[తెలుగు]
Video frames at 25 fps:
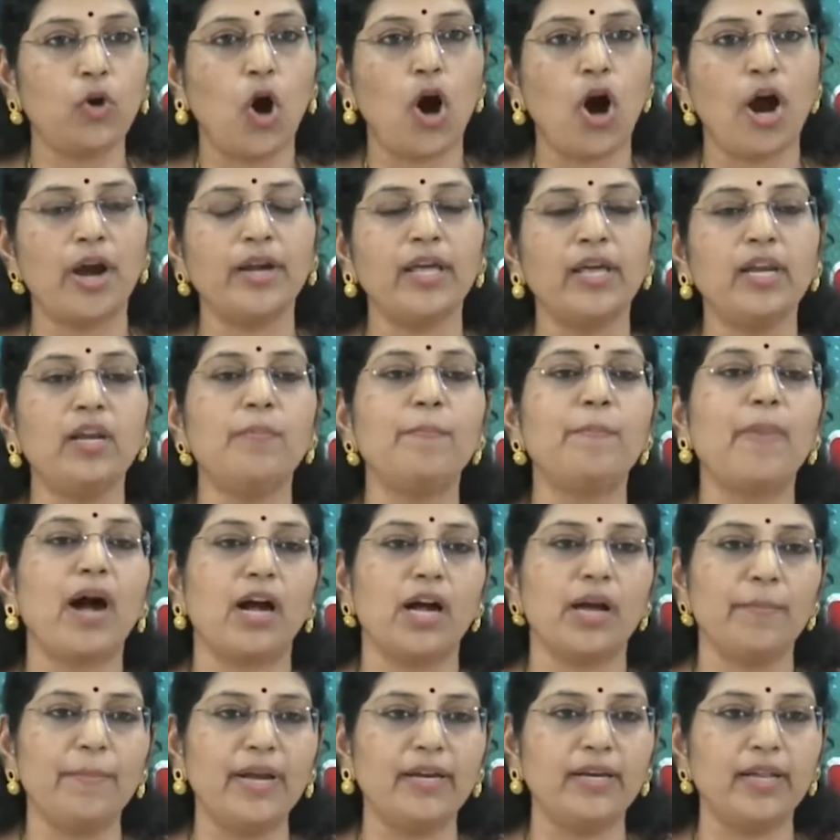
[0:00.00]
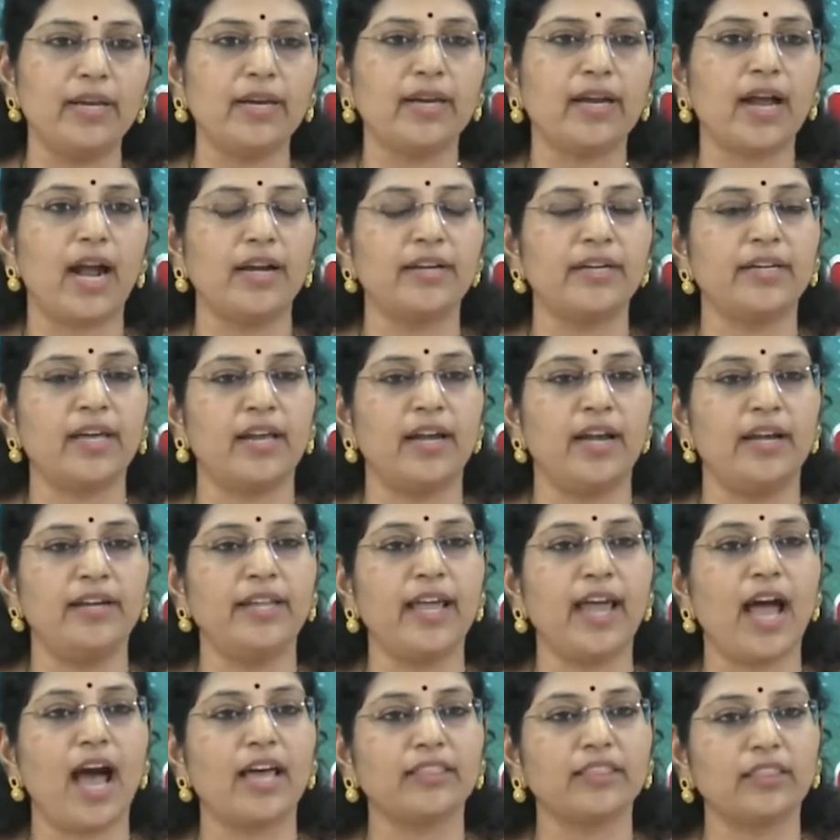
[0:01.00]
కోడలు మగబిడ్డను
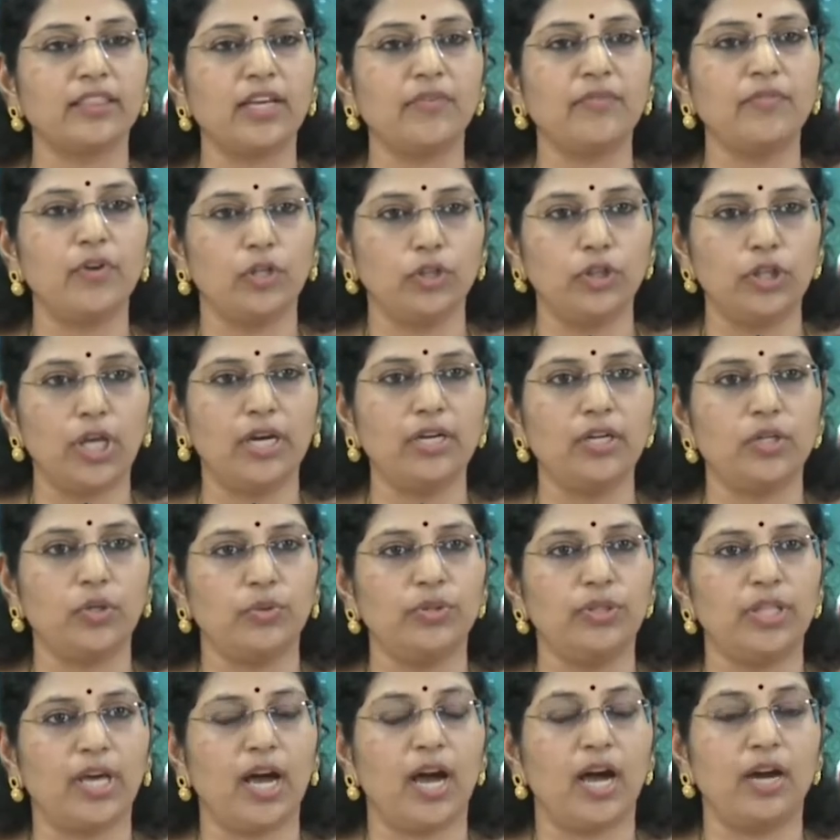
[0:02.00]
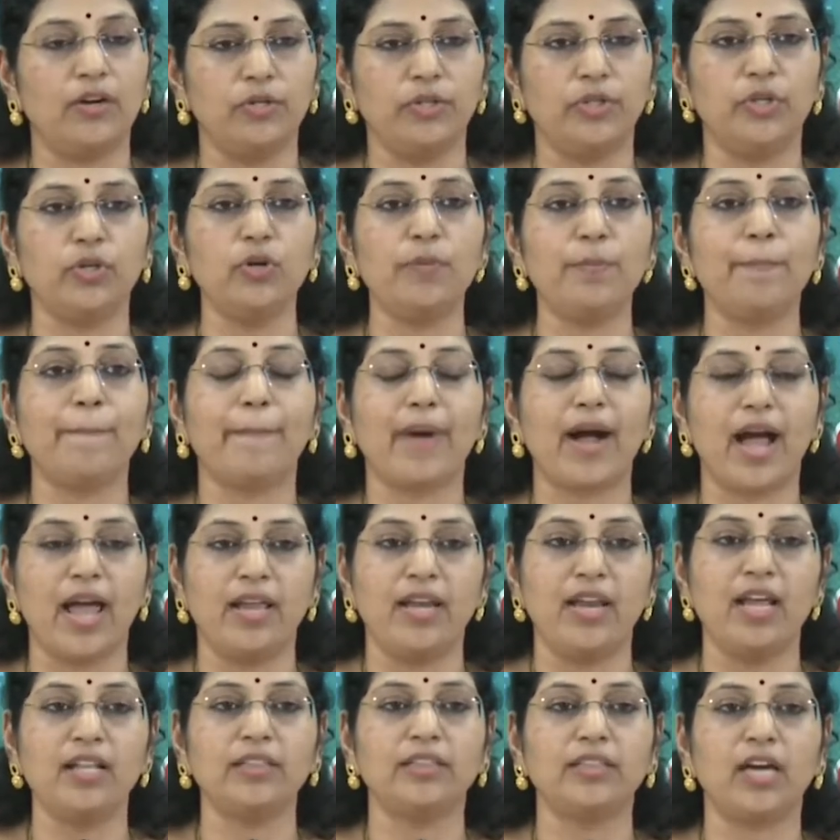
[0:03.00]
కంటానంటే అత్త వద్దంటుందా అంటూ
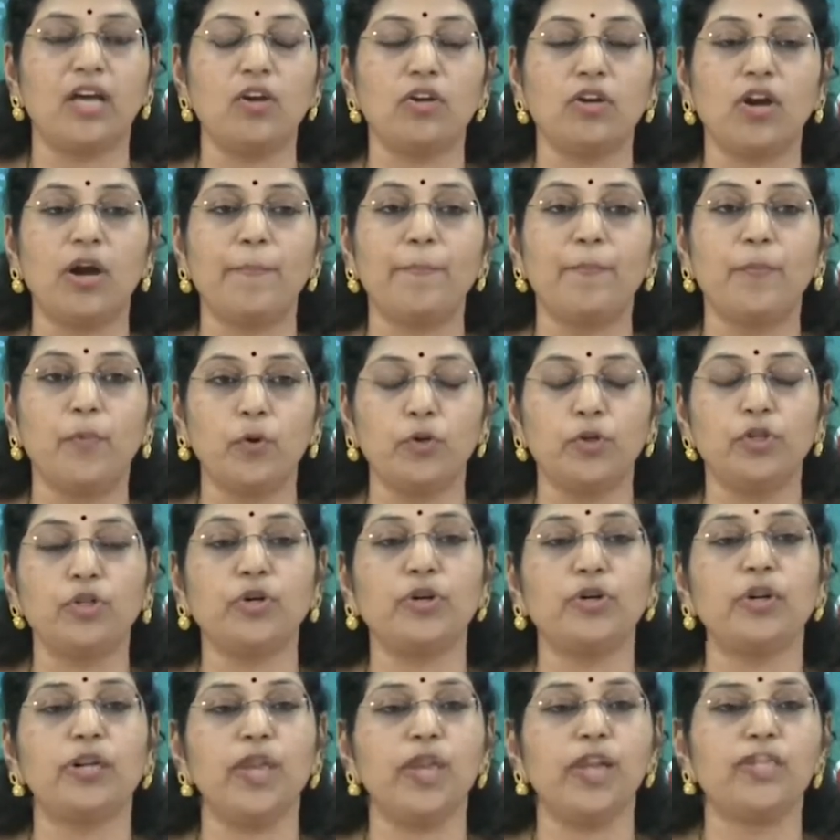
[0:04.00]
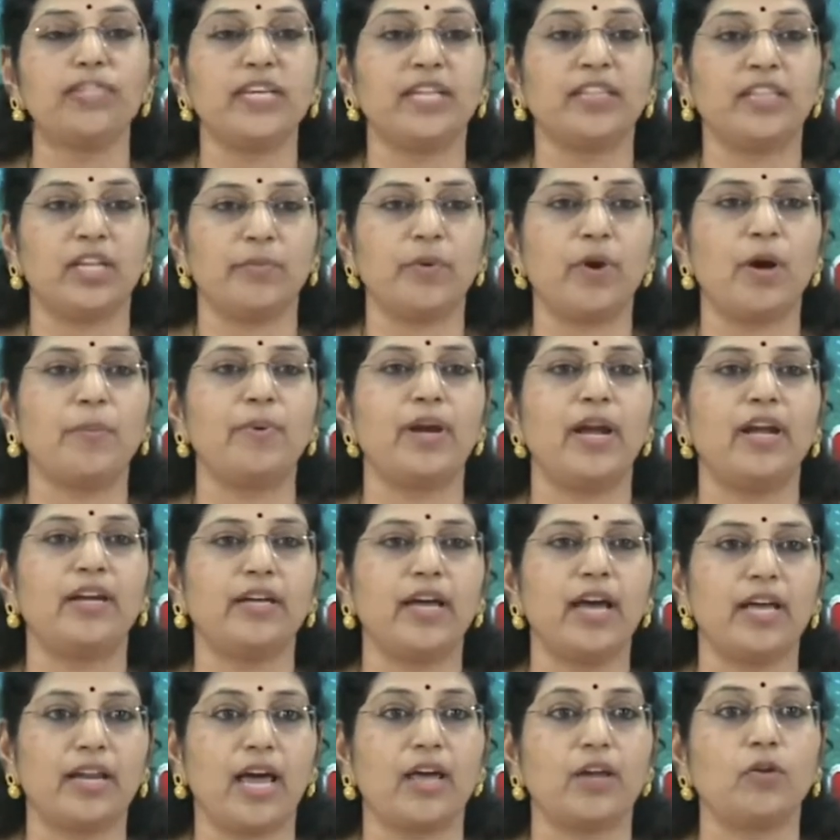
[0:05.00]
మహిళల తలుక పుట్టుకునే చంద్రబాబు
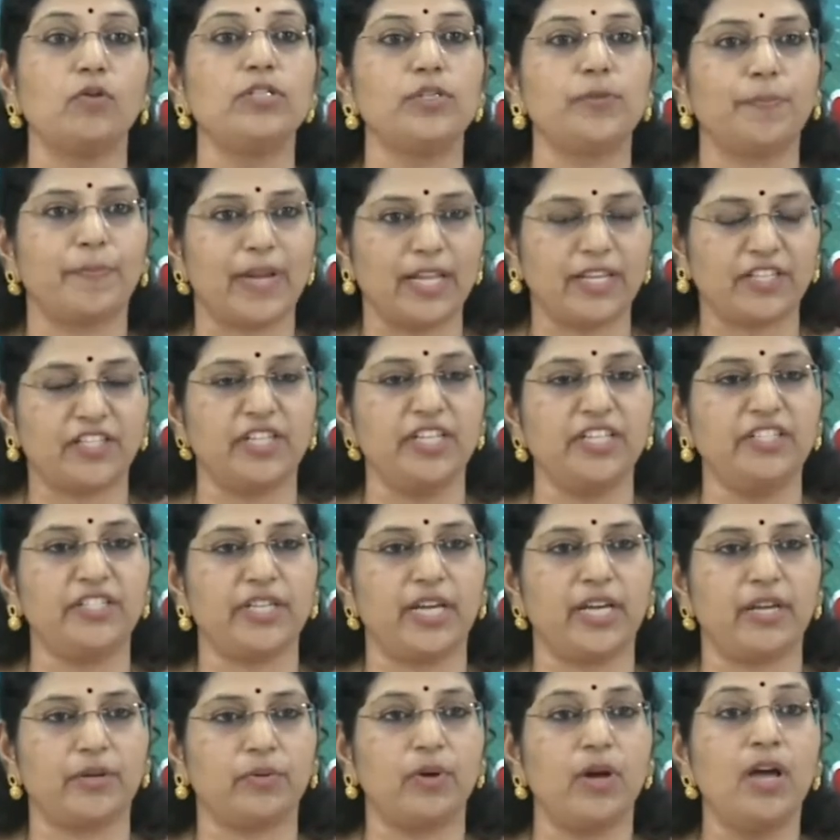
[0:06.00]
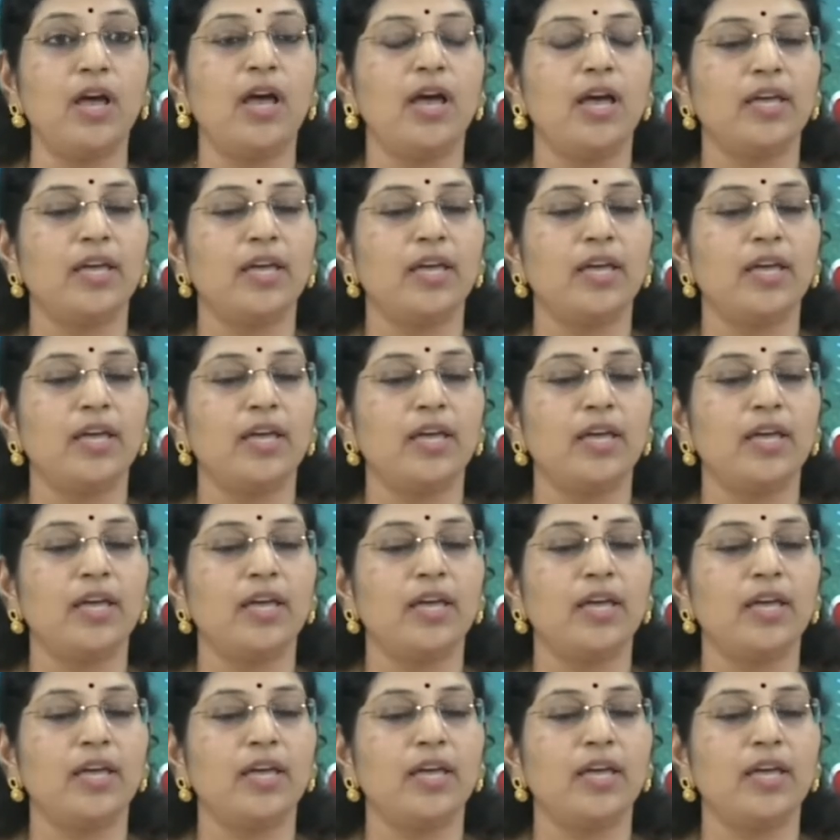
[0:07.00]
నాయుడు గారు ఆ రోజు ప్రశ్నించారు